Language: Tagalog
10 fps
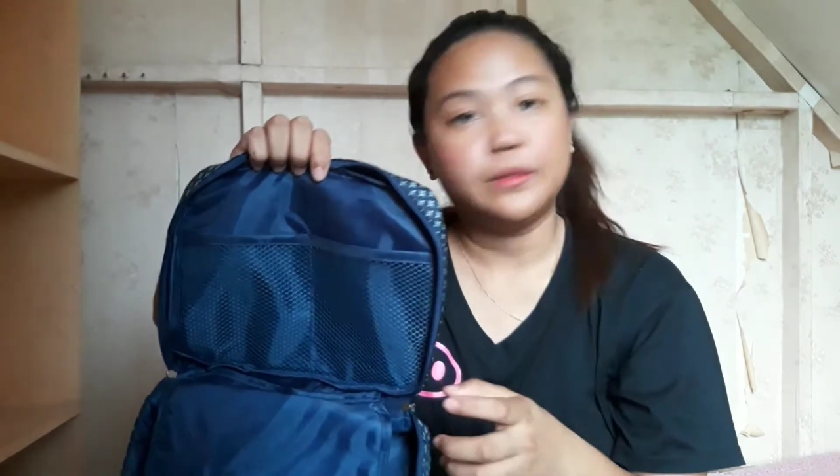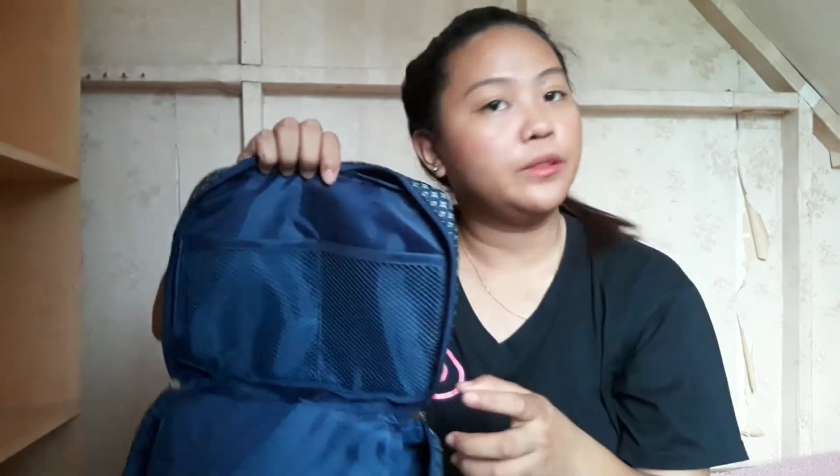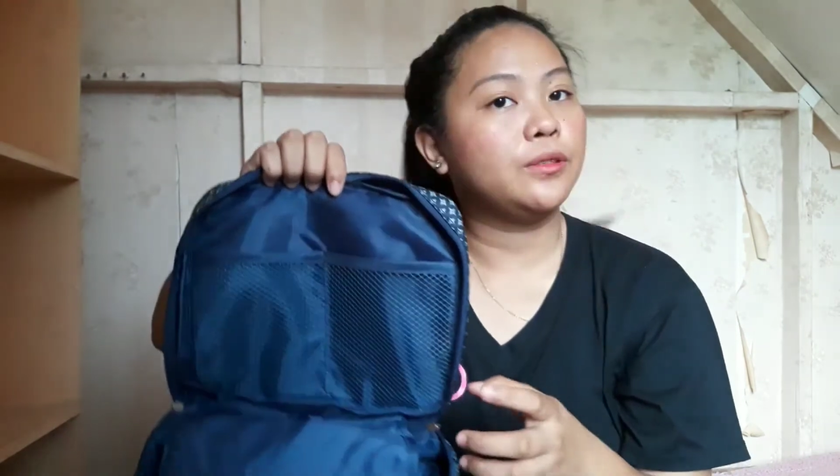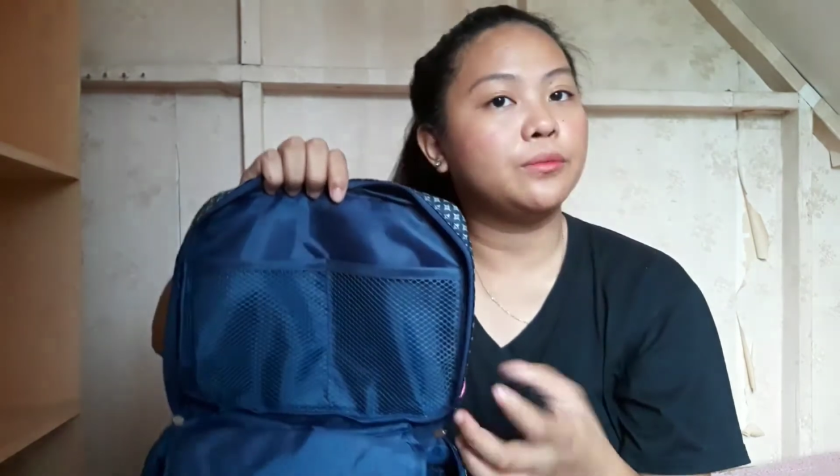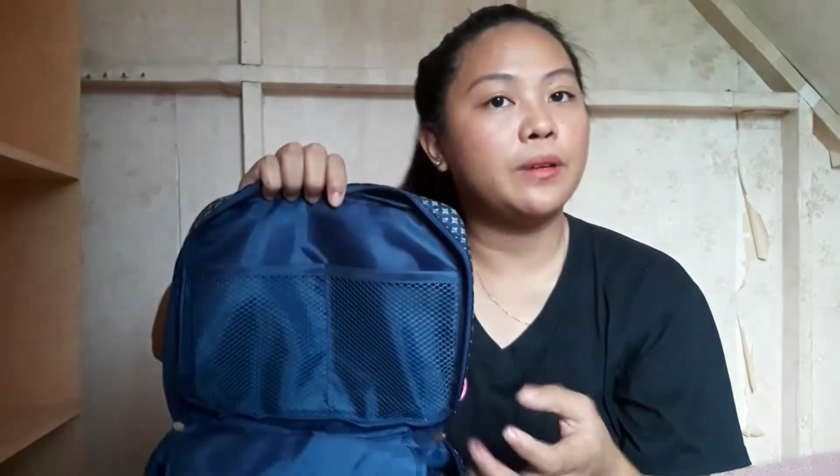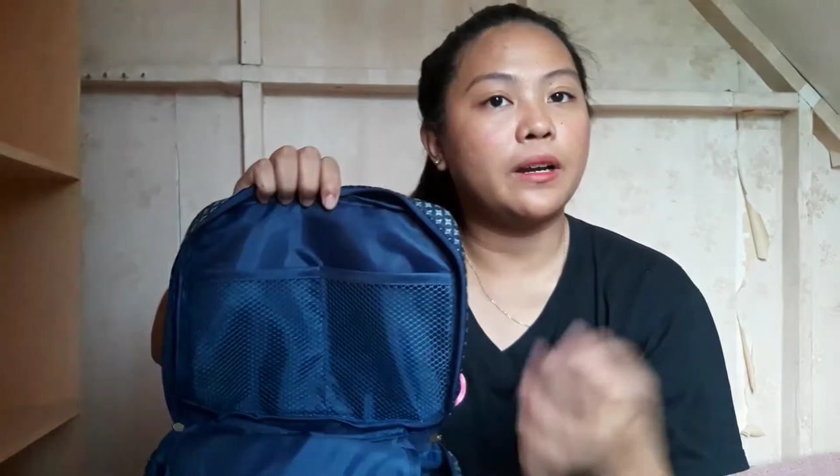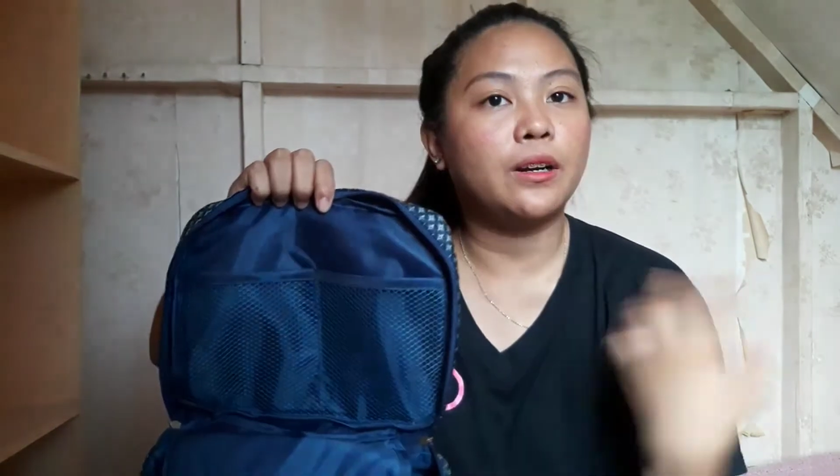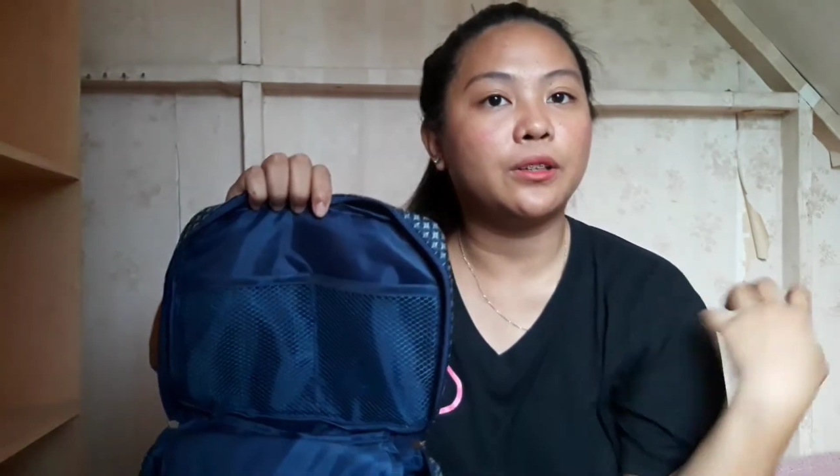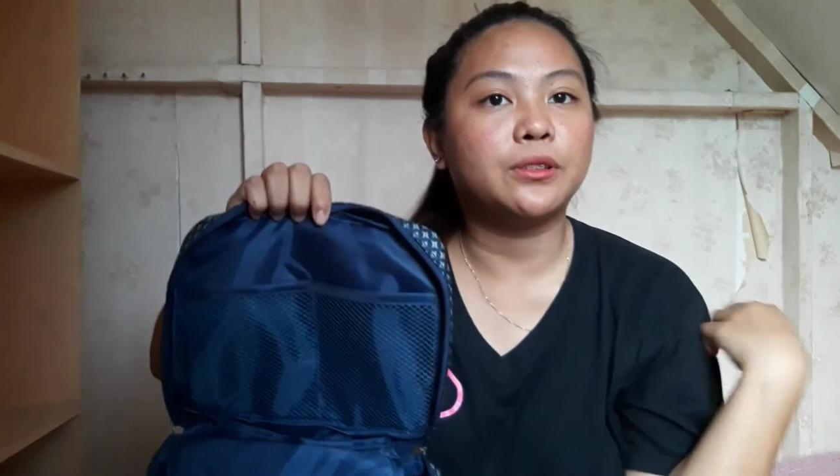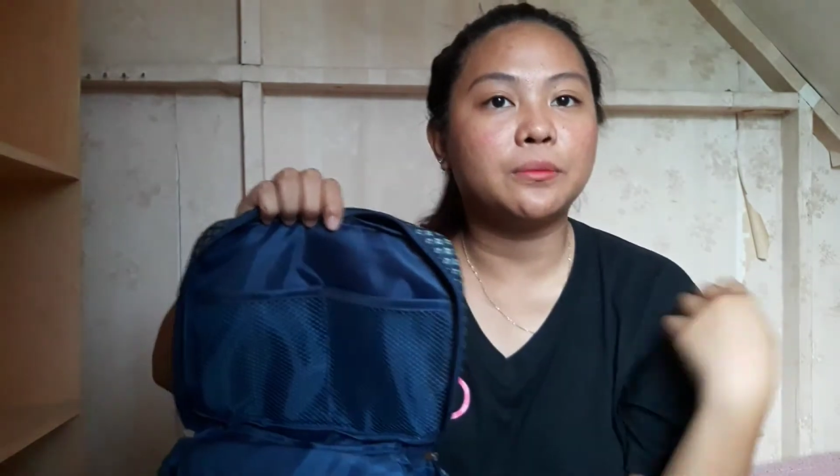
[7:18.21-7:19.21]
yung mga
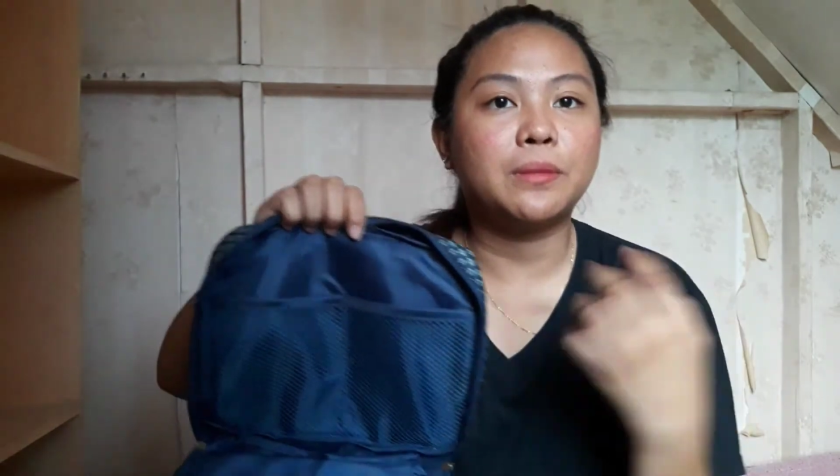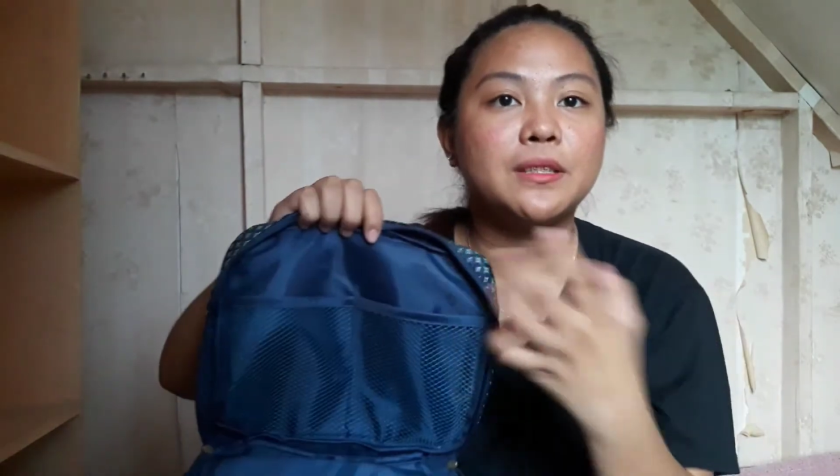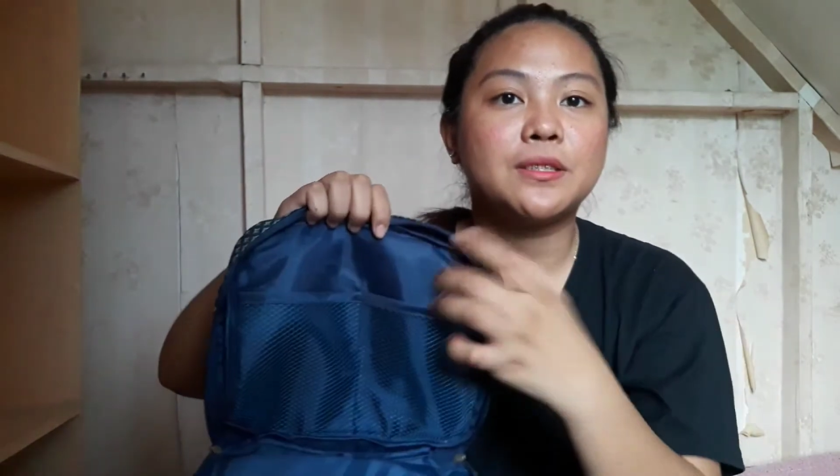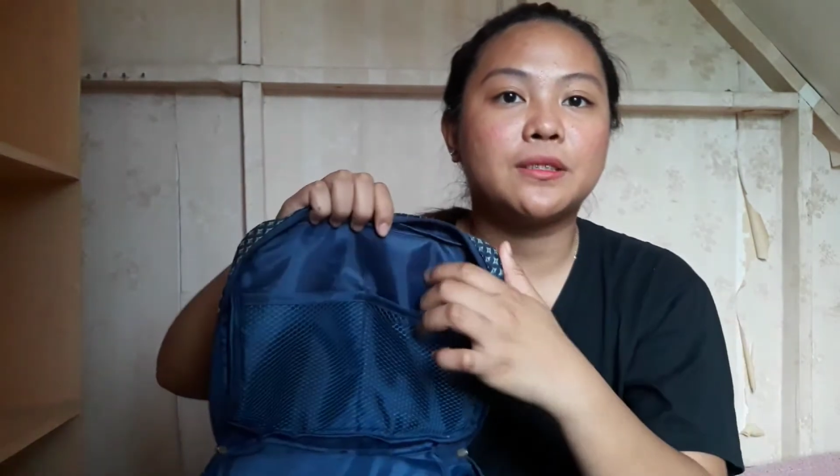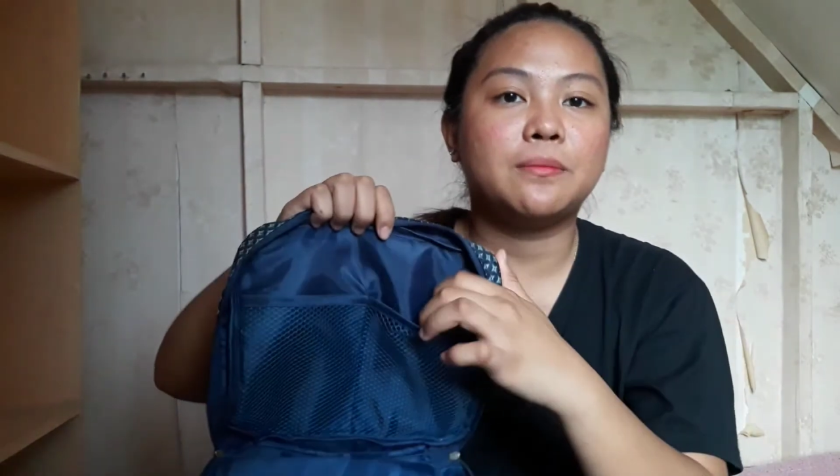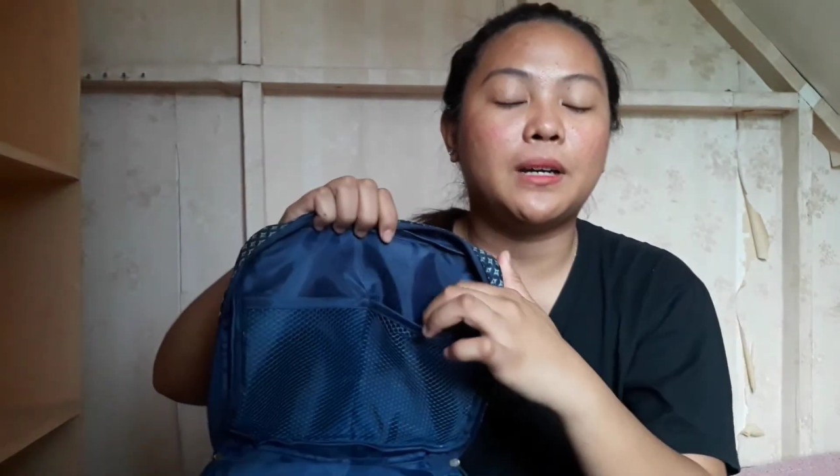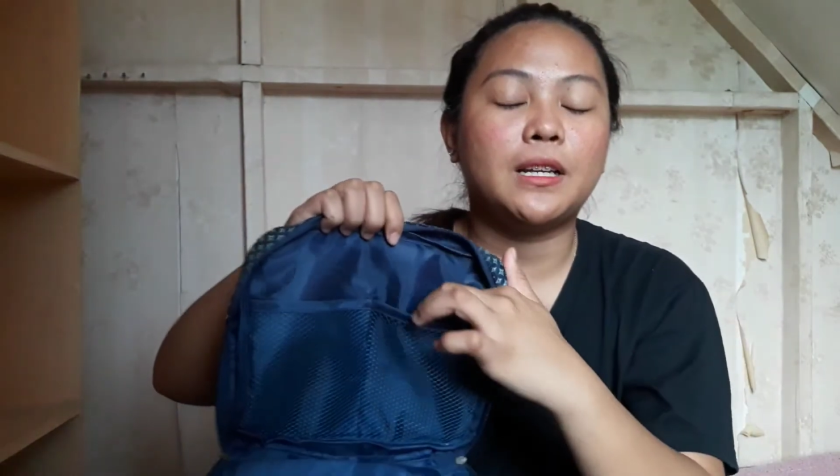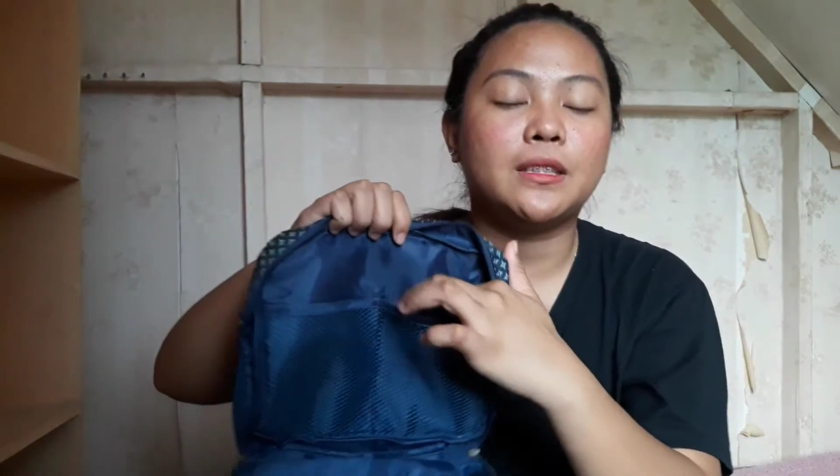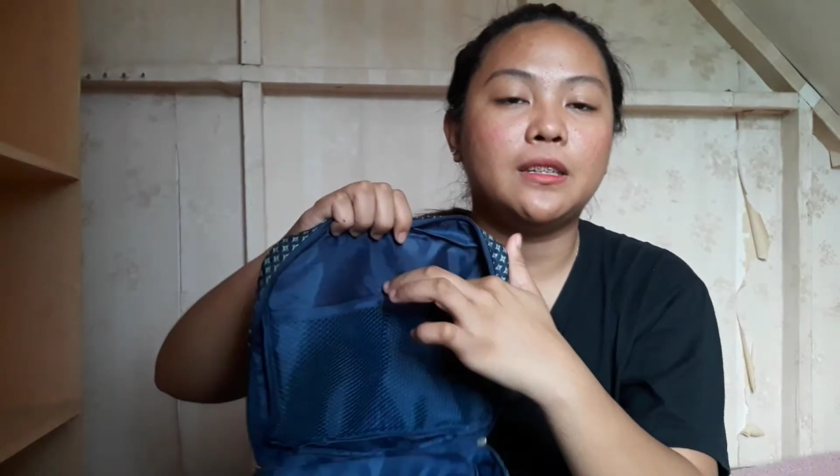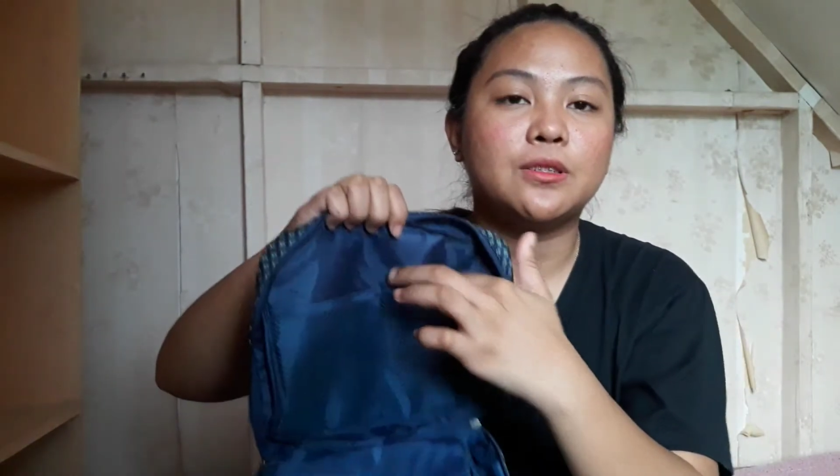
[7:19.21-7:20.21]
cotton buds,
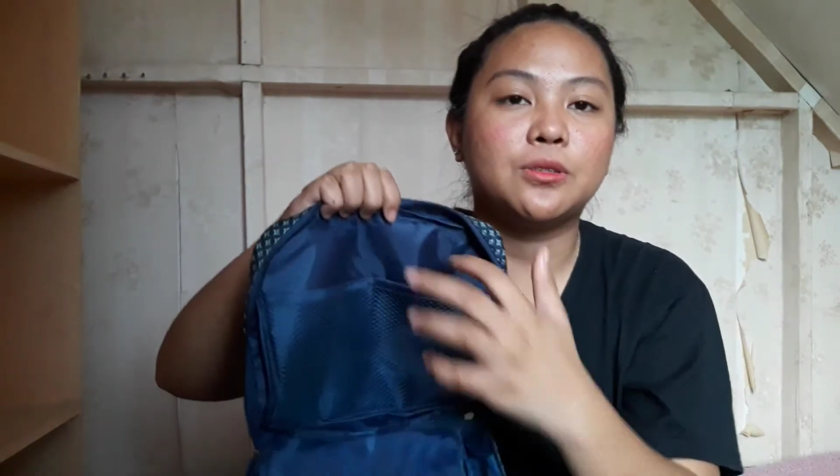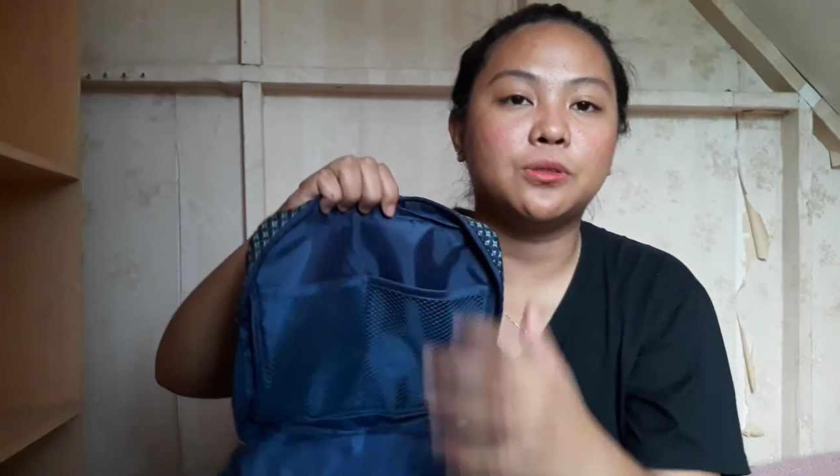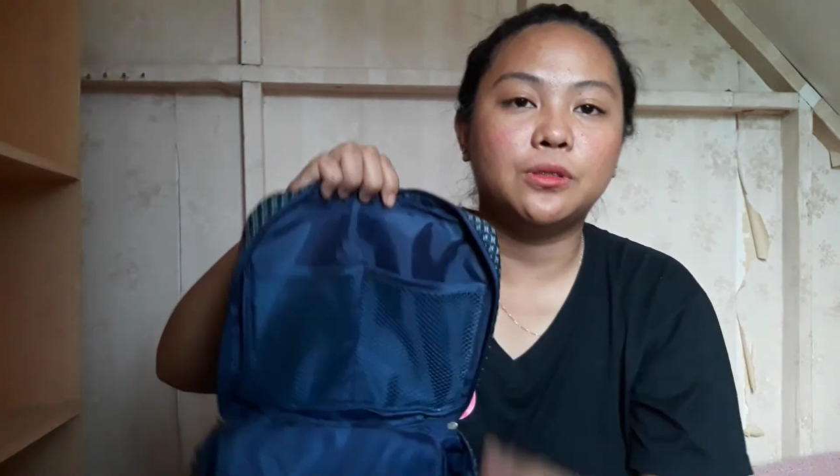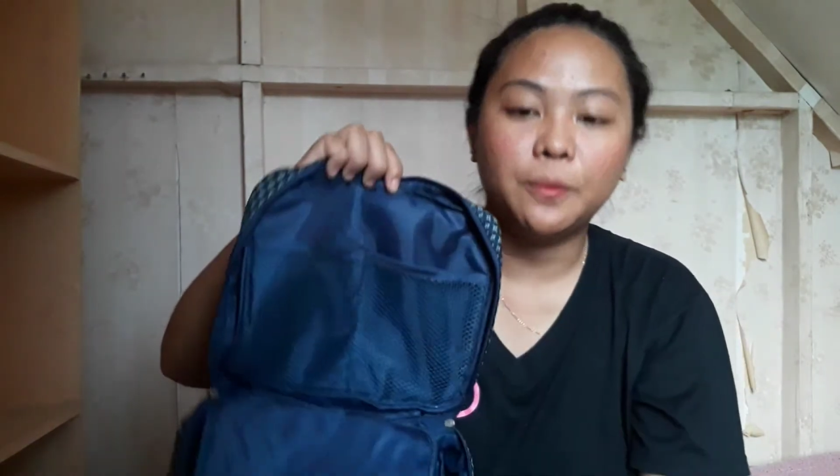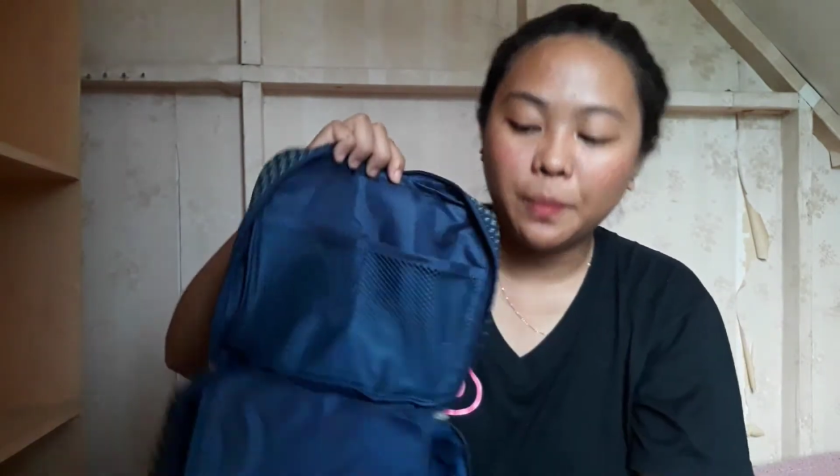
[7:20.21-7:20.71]
mga tissue.